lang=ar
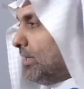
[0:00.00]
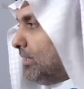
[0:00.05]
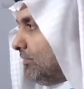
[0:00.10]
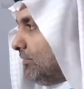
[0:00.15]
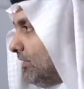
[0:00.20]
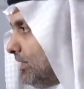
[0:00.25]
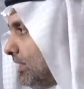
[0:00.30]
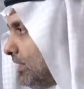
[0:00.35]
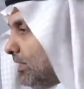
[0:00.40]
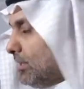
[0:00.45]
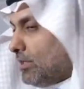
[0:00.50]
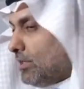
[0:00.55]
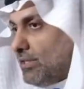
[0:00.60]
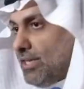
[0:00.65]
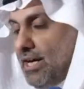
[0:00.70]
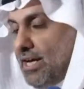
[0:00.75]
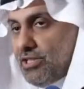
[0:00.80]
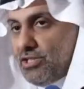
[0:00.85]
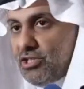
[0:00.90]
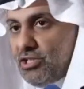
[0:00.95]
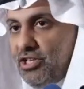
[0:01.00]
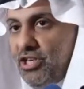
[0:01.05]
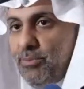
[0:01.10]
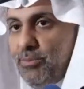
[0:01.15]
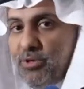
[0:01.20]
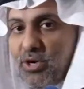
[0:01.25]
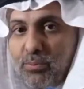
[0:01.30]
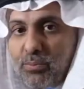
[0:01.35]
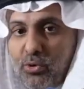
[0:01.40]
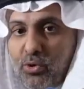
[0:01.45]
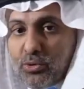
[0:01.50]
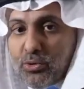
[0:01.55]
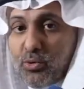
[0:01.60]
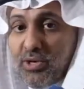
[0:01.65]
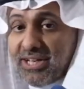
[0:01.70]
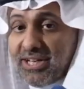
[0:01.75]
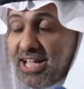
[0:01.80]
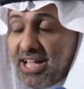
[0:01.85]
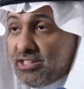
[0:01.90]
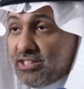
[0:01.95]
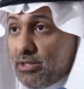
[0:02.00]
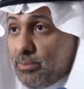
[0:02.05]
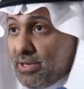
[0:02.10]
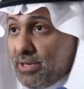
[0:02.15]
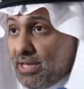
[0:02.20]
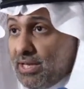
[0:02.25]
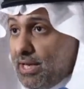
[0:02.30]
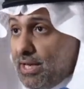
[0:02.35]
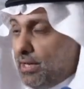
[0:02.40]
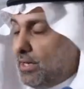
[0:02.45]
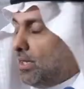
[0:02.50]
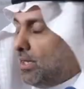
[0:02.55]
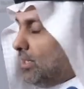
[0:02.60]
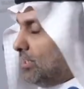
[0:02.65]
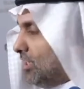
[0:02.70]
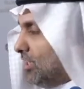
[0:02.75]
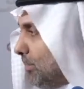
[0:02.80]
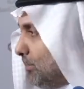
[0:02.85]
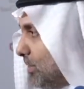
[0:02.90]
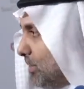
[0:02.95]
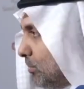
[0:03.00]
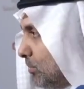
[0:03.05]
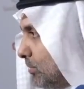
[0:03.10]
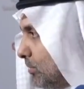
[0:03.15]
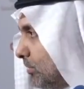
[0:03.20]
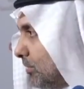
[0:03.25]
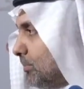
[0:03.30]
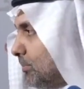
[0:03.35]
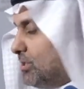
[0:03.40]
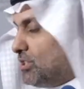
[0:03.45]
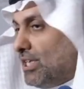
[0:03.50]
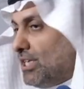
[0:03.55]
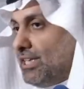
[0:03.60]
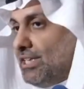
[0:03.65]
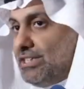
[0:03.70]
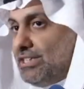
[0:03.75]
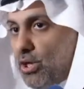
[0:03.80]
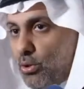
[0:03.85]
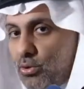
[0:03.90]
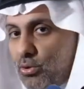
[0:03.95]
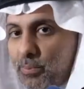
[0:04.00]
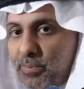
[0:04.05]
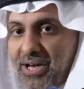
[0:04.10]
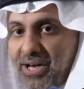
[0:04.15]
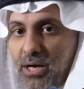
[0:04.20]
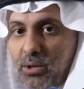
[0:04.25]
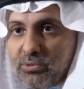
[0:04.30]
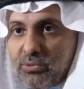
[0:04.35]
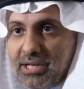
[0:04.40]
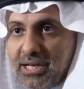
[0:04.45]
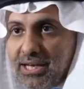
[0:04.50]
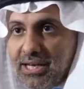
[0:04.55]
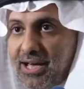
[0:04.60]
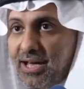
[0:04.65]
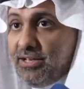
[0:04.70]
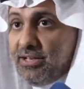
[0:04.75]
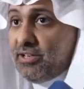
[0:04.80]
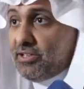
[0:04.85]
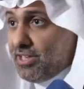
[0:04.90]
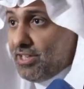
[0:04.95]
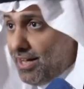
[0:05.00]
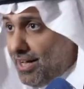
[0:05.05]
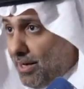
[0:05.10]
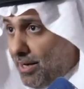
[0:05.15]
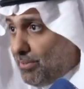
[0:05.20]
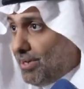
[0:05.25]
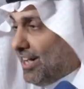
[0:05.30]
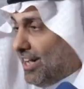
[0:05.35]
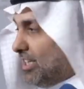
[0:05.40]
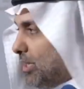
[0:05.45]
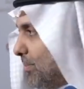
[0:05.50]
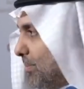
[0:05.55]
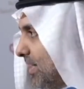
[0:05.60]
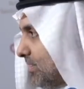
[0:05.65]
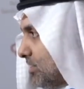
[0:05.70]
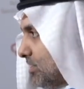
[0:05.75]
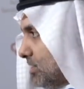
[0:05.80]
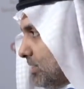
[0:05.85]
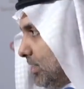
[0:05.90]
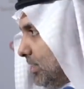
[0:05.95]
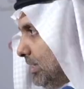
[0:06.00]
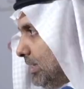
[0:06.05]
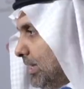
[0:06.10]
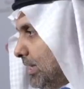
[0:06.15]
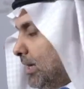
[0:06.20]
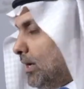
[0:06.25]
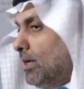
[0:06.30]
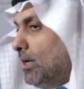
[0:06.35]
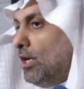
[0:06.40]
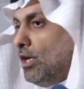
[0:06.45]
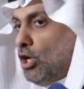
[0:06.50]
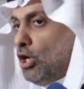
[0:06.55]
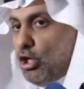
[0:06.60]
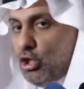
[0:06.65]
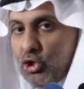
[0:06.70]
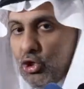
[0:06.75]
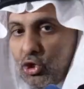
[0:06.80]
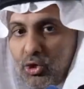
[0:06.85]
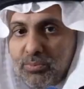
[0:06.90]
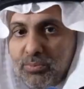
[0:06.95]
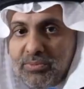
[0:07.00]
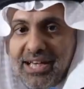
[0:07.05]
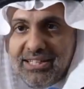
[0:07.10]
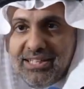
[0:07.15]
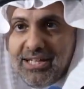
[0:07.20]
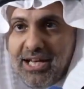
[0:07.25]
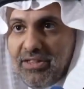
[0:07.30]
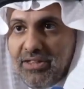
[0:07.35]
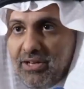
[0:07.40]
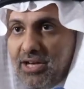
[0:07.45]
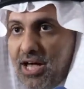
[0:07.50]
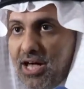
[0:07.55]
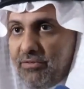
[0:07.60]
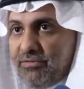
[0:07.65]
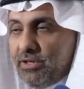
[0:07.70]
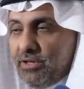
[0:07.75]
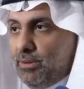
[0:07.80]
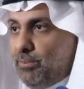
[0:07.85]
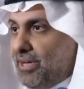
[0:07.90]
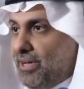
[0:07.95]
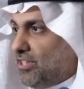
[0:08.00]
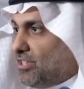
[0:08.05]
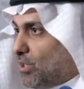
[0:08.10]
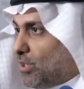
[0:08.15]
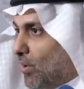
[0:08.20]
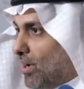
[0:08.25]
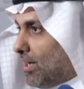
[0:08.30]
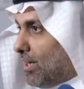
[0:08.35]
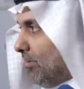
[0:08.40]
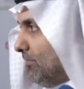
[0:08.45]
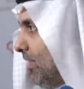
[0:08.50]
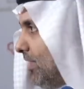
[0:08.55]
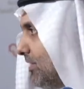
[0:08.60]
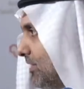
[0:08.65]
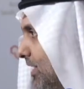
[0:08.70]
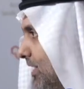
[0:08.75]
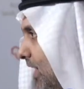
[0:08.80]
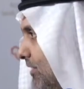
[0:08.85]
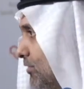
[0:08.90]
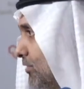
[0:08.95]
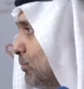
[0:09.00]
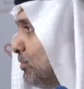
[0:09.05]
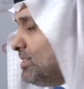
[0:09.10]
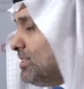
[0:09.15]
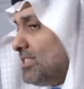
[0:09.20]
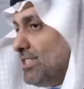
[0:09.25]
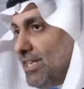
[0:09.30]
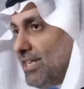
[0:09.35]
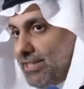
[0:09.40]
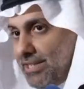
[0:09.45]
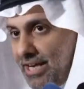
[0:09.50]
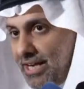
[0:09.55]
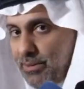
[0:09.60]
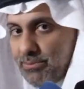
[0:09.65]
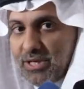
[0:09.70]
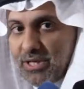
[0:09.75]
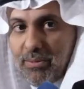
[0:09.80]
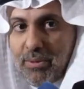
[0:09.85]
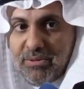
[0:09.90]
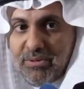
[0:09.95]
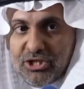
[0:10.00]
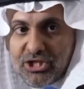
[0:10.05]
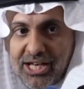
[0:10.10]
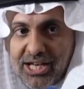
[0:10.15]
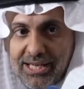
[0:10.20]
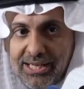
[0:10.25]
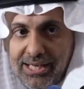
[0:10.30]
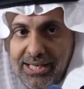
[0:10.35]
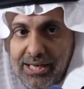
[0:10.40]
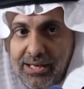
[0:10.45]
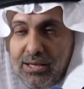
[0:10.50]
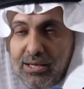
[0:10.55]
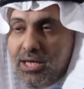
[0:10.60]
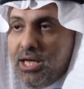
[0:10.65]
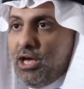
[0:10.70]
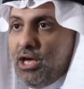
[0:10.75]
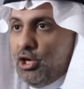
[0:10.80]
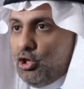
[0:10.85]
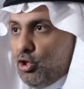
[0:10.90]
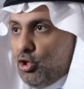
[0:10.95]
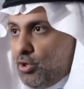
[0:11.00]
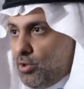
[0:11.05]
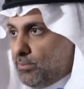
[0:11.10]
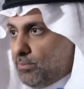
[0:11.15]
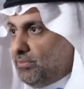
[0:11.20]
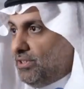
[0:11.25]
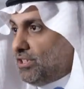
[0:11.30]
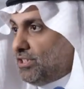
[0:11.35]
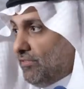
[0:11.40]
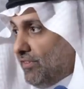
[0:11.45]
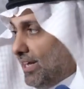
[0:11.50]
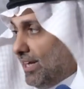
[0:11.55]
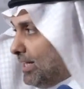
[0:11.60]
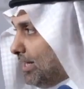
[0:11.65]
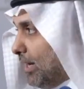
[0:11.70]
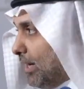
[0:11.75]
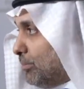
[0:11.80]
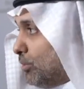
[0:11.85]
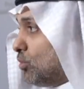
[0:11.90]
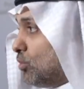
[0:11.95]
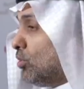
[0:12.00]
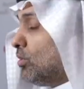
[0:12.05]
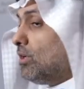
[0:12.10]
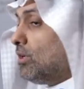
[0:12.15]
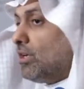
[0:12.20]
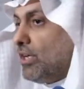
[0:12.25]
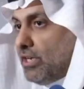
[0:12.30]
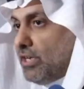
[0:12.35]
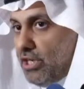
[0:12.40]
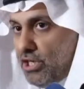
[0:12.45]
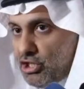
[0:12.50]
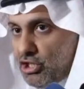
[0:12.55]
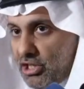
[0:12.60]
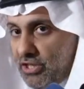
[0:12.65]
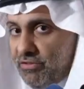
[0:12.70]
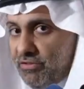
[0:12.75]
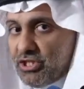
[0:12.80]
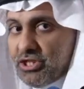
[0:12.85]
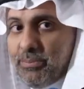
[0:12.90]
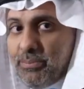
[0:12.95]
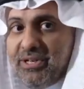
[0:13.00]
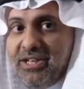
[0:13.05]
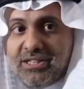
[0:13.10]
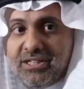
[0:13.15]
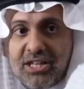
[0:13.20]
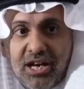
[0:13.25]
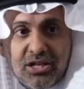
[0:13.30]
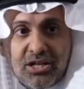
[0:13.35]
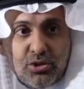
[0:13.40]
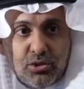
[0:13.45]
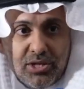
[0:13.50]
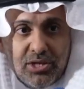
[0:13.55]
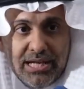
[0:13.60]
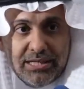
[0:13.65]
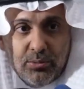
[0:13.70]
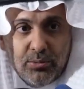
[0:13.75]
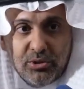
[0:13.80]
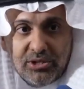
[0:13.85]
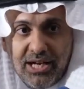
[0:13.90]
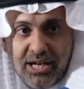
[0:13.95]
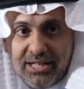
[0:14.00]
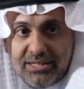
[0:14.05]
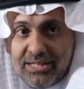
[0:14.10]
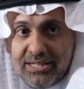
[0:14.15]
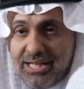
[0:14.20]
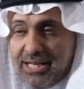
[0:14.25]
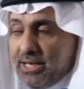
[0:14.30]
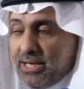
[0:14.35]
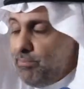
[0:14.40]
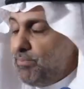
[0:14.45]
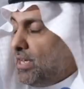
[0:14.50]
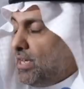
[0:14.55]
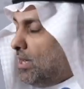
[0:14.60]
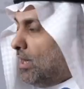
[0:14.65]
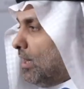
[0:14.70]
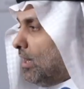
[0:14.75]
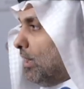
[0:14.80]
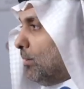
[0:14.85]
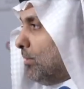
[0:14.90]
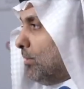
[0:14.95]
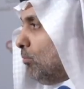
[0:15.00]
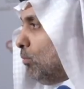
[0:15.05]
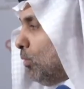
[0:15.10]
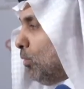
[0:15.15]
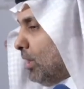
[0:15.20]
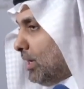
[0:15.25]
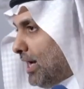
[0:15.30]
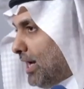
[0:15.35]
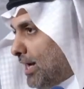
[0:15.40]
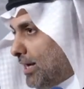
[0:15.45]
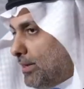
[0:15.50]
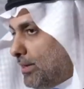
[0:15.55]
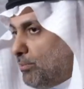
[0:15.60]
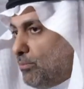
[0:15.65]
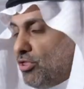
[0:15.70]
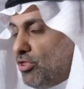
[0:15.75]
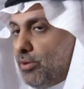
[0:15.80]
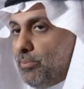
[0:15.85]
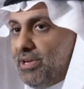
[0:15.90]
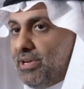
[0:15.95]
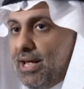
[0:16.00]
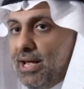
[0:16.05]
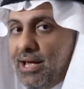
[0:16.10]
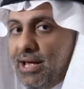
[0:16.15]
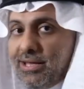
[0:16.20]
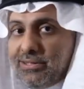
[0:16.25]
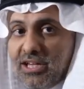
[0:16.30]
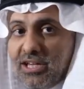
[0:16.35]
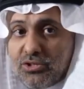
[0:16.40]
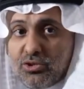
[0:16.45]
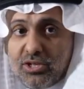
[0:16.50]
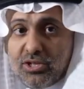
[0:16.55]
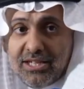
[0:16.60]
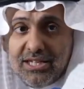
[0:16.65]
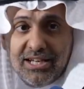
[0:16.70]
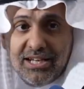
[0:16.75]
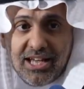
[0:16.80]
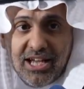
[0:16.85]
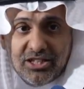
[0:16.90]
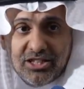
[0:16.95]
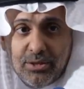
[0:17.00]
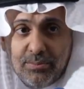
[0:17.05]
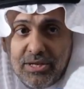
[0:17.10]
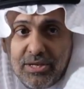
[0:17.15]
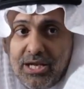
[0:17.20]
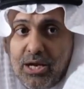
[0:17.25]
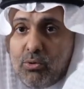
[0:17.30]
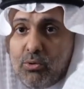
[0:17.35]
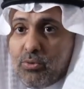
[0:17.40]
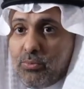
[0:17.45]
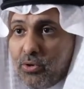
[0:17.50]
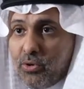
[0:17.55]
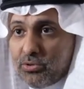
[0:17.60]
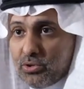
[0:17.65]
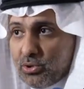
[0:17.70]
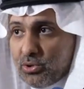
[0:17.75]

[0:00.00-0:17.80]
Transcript: في القطاع الصحي من البورد والاكاديميه يعملون بشكل دؤوب بعون الله للارتقاء بالخدمات الصحيه، اليوم ياتي هذا الحفل بعد ان توقف هذا الحفل مده سنتين بسبب الجائحه، اليوم احتفينا بكل الخريجين في جميع التخصصات المتعدده آه، وكان من ضمنها التخصصات الاكاديميه والبورد